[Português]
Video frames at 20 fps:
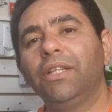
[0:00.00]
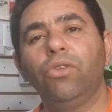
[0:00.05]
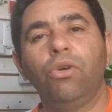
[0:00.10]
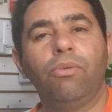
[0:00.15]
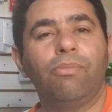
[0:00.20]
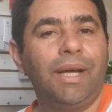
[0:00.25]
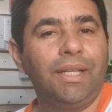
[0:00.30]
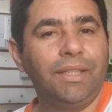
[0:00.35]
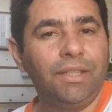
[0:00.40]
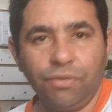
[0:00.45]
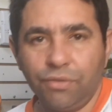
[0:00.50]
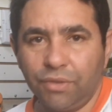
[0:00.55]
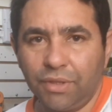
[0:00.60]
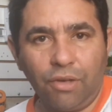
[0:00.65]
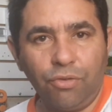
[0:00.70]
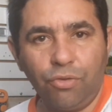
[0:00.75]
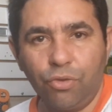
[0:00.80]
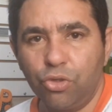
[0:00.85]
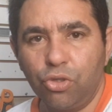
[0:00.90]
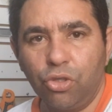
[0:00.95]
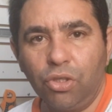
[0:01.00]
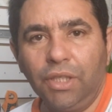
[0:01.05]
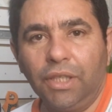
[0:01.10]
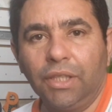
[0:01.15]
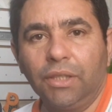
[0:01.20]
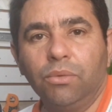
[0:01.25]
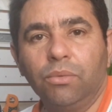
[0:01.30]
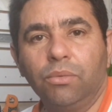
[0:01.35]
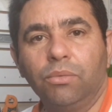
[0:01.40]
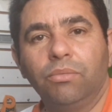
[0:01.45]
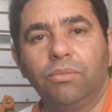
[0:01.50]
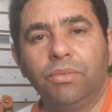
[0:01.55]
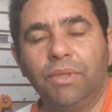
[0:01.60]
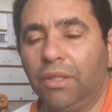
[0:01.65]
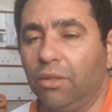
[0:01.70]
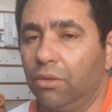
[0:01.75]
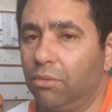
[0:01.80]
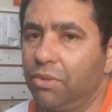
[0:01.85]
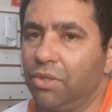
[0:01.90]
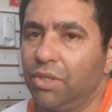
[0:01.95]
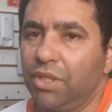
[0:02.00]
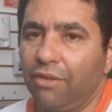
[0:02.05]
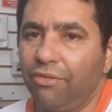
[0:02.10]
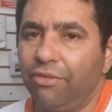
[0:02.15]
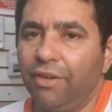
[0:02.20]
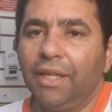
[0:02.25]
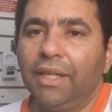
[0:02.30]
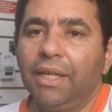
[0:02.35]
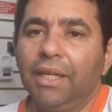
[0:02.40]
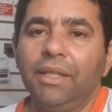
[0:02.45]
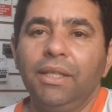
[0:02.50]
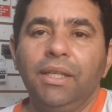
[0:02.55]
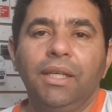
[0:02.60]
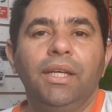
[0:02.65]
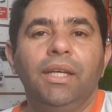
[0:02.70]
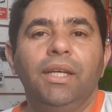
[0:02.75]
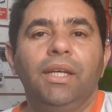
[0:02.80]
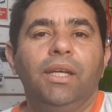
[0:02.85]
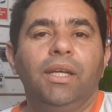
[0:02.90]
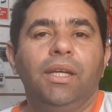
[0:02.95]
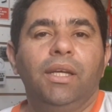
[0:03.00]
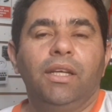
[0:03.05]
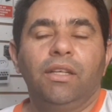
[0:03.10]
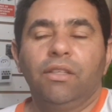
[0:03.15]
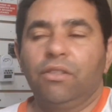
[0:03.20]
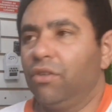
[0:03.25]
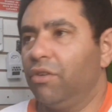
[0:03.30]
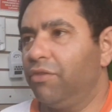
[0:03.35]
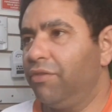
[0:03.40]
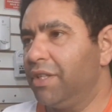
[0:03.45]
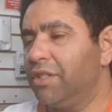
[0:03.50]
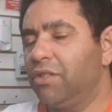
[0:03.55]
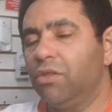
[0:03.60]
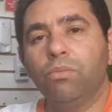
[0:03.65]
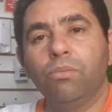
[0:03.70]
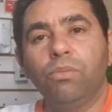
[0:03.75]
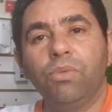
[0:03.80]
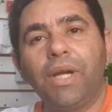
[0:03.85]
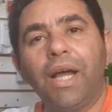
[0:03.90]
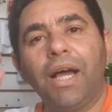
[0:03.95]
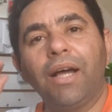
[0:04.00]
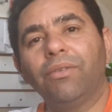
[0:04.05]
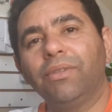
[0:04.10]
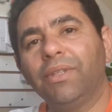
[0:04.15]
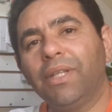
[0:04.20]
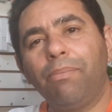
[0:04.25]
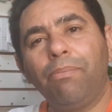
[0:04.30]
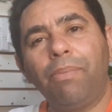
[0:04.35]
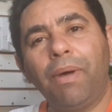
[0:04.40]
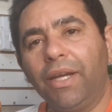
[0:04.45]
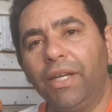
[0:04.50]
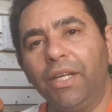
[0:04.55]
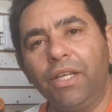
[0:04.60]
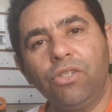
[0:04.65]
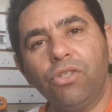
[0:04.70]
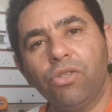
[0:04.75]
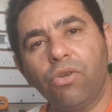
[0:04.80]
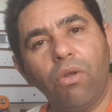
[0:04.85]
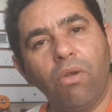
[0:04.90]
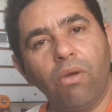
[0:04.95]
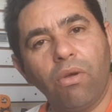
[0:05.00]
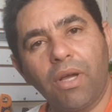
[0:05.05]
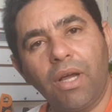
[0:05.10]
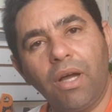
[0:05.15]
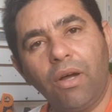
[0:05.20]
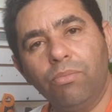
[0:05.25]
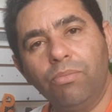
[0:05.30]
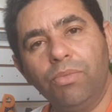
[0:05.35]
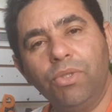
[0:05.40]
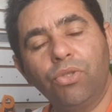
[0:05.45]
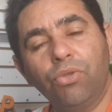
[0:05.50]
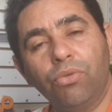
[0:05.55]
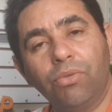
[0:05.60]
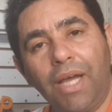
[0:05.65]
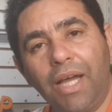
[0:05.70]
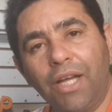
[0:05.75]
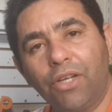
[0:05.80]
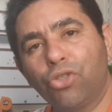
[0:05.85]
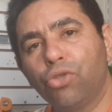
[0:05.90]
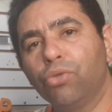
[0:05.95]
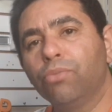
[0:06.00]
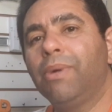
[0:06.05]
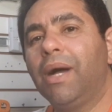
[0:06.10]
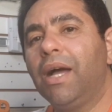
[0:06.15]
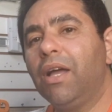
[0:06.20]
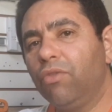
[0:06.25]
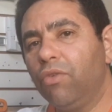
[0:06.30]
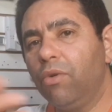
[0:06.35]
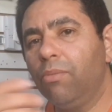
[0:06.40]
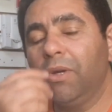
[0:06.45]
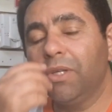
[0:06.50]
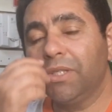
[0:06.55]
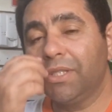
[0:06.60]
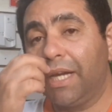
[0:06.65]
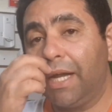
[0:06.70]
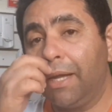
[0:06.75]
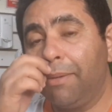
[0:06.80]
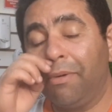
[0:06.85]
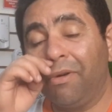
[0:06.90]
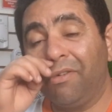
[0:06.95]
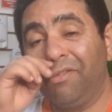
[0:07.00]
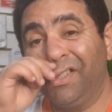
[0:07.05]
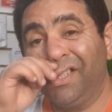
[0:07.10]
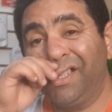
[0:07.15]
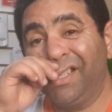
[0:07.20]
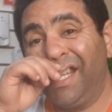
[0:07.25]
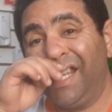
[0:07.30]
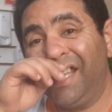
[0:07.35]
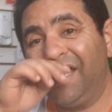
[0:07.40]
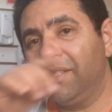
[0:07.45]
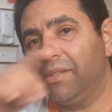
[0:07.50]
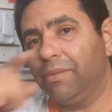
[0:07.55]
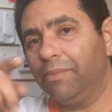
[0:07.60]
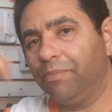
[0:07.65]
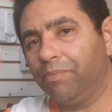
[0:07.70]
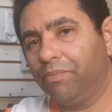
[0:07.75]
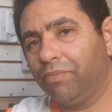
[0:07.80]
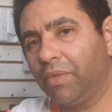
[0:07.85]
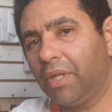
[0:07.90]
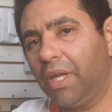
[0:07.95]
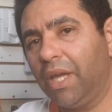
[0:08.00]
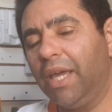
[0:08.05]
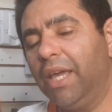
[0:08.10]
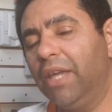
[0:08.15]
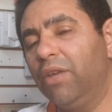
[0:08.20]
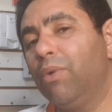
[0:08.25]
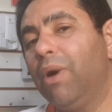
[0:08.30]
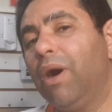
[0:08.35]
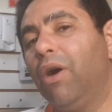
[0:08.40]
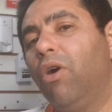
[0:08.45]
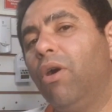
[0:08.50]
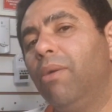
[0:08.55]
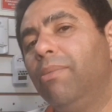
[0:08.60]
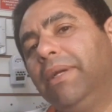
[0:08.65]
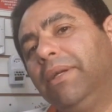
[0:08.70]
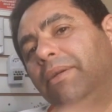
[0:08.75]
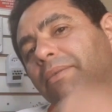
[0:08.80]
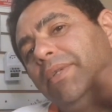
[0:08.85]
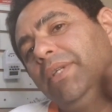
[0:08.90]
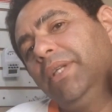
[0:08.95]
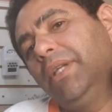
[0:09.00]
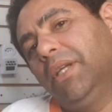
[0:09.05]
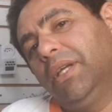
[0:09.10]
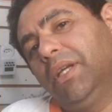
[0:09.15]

na tomada, tá funcionando, né? Como eu já falei, só fazer um buraco na parede, colocar o bicho lá, chumbar. Eu vou mostrar aí para vocês é, em uma obra,